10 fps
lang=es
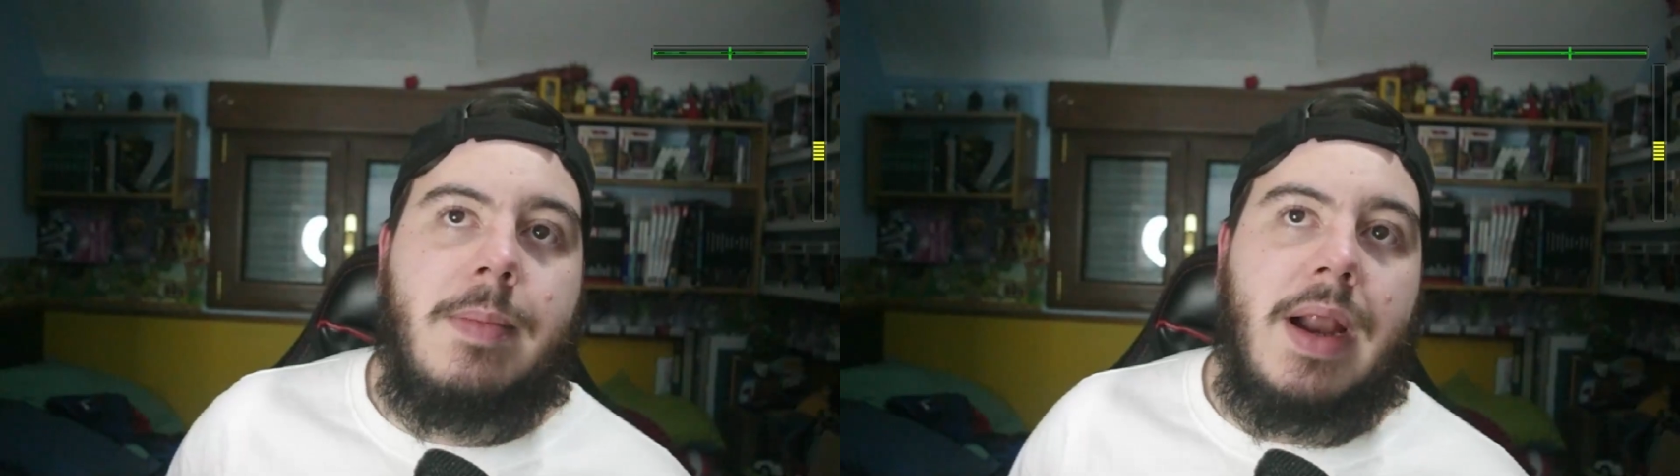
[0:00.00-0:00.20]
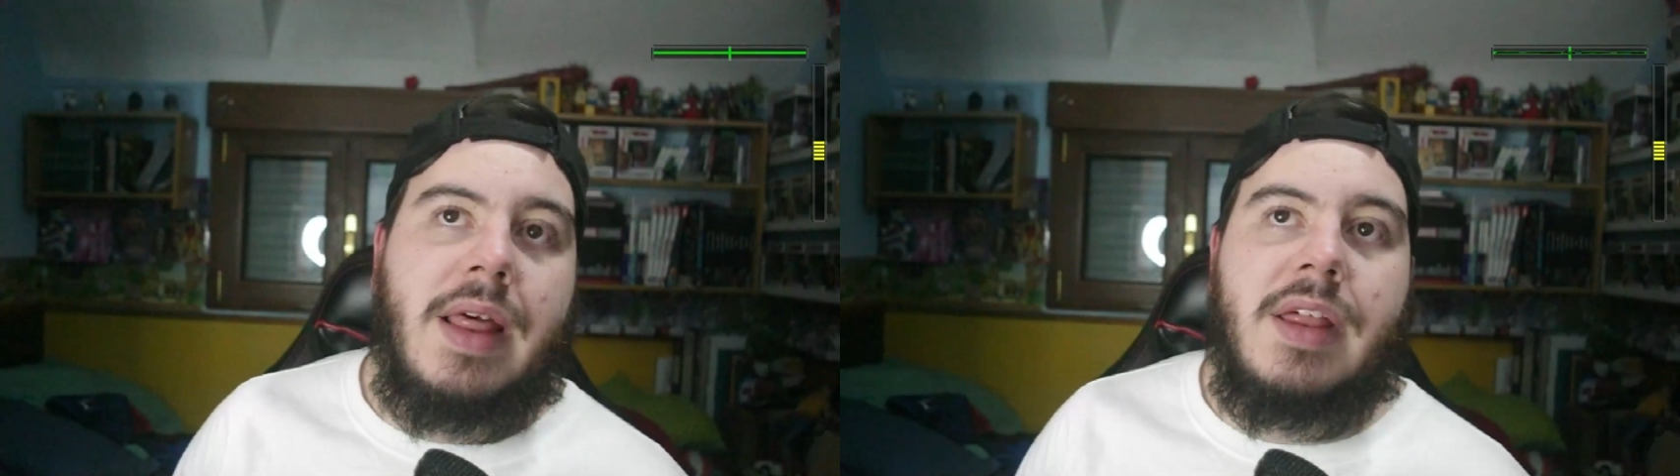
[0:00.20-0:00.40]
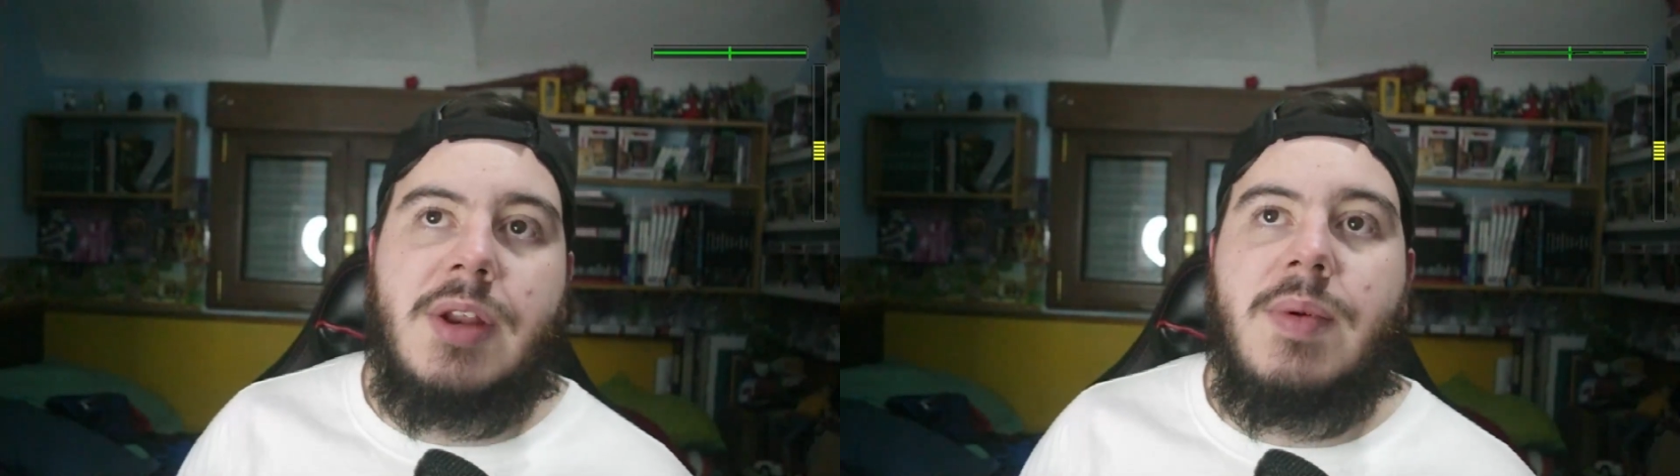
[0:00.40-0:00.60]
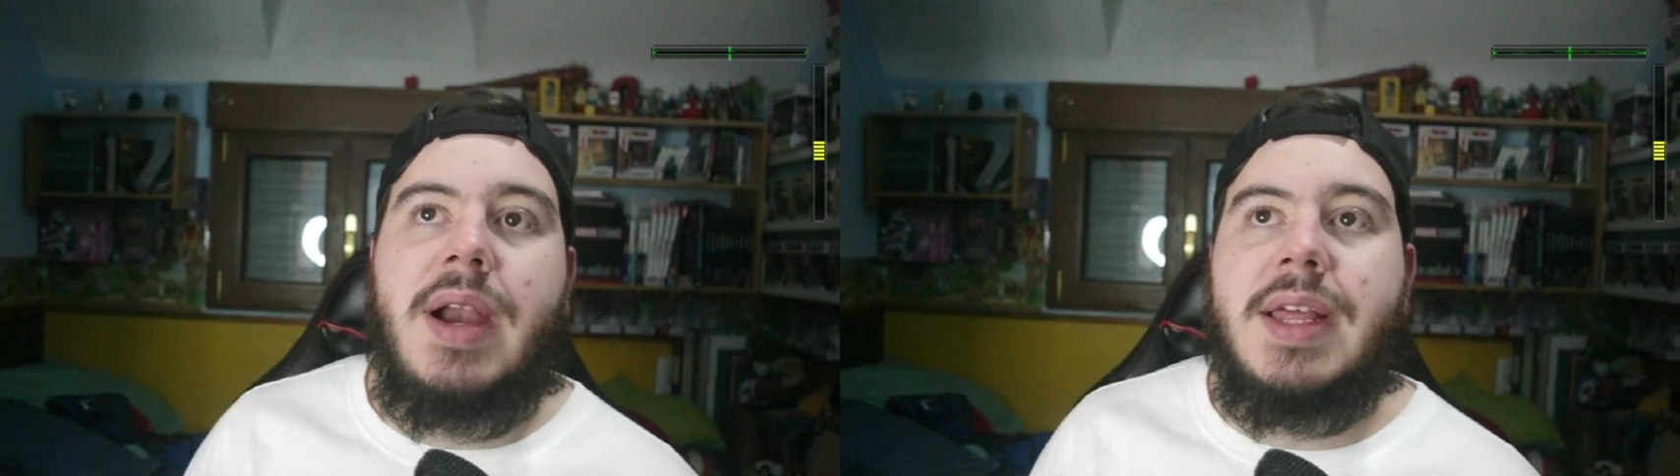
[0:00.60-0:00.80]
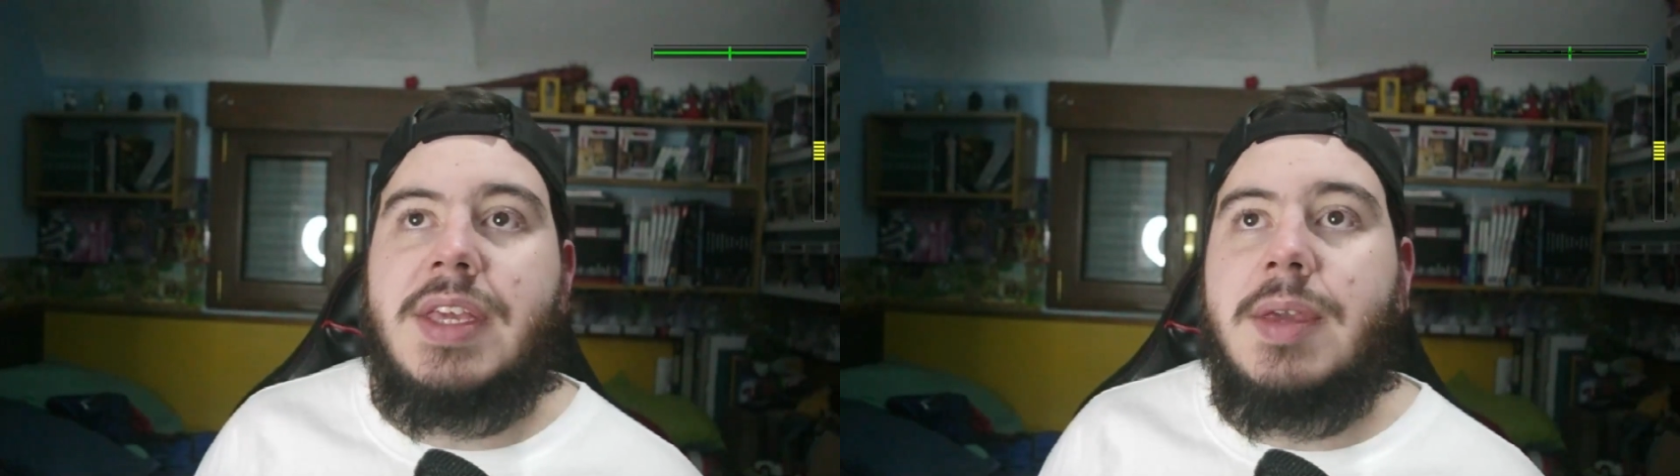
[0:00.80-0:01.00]
para
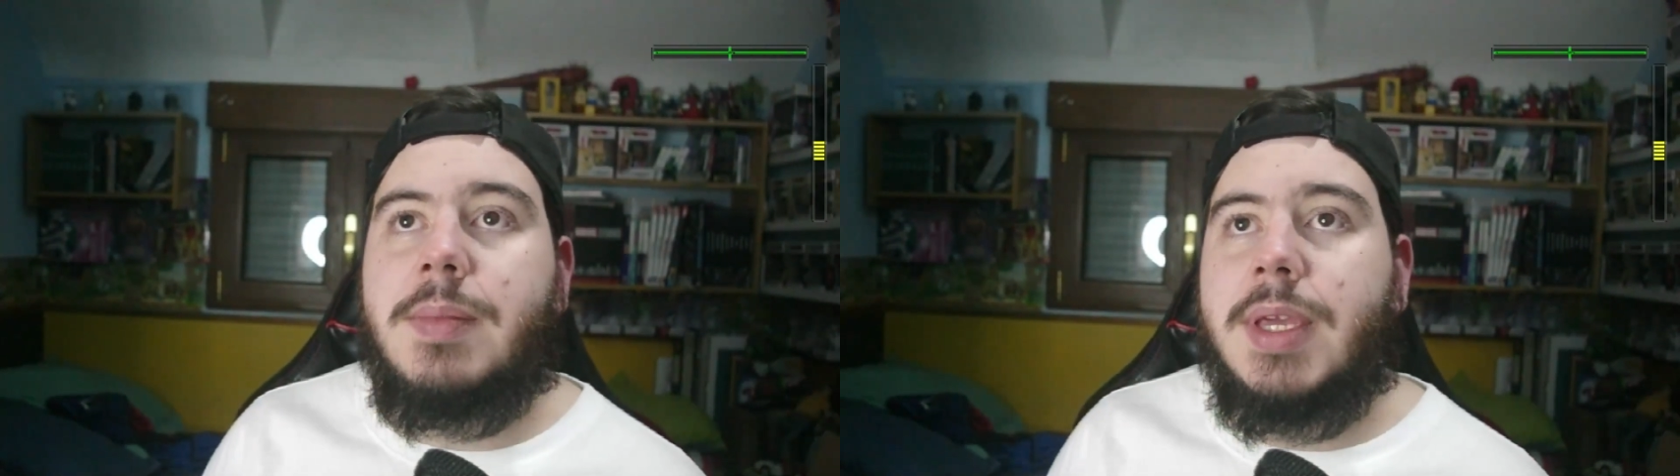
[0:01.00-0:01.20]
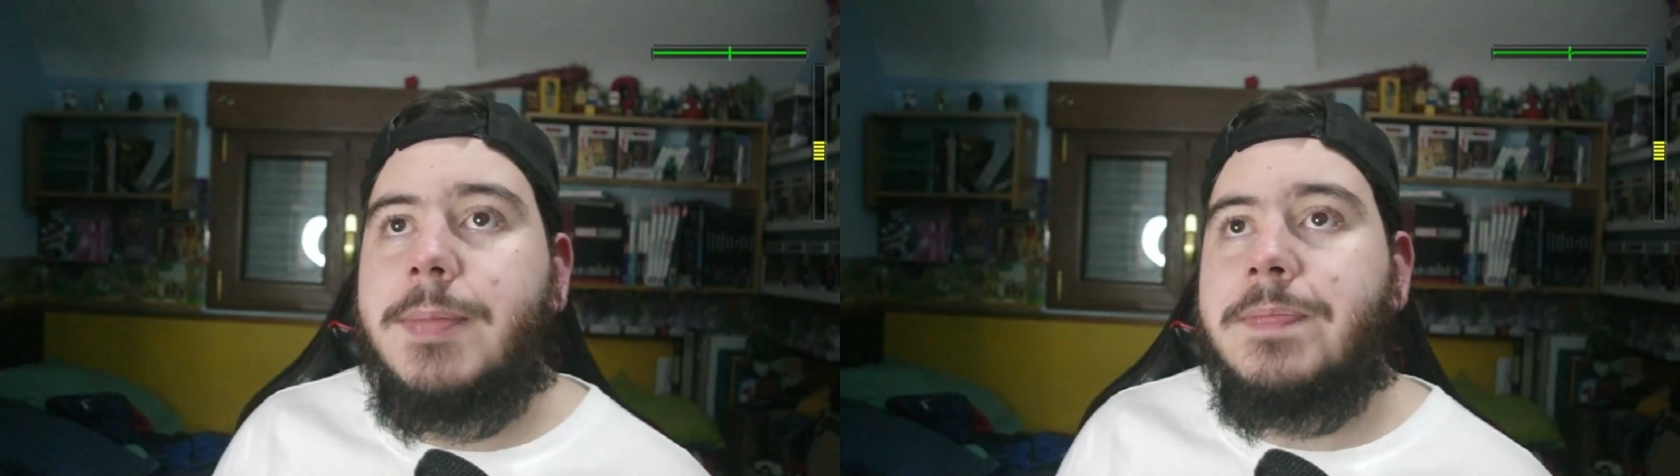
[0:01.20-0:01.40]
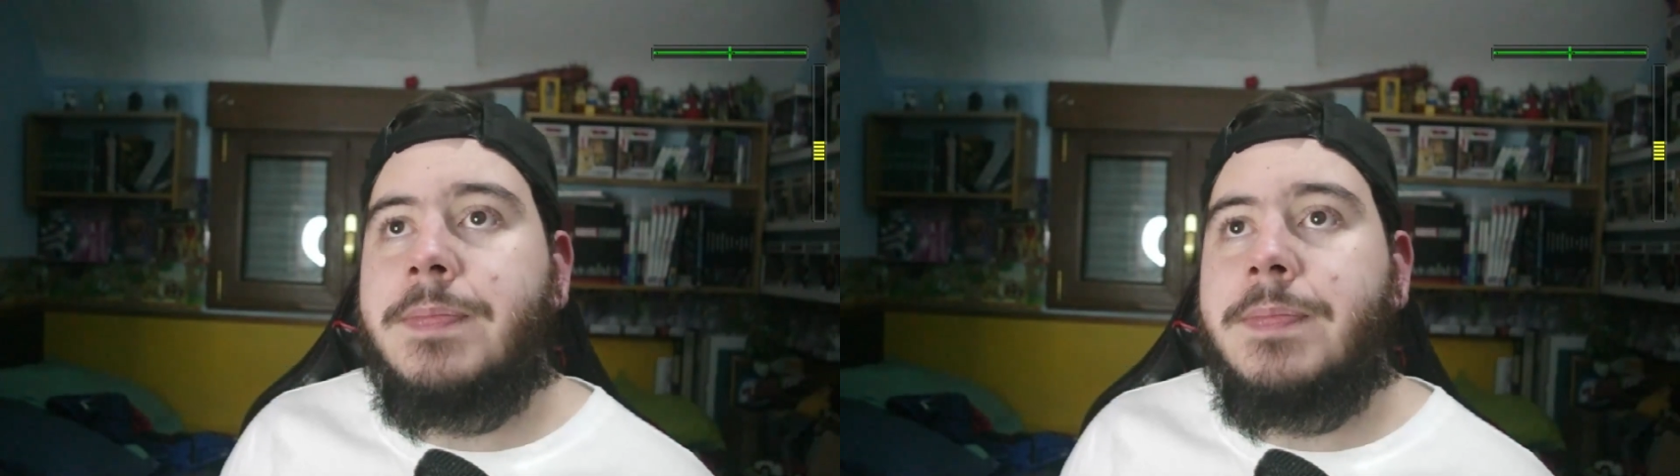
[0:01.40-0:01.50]
derribar a Jimmy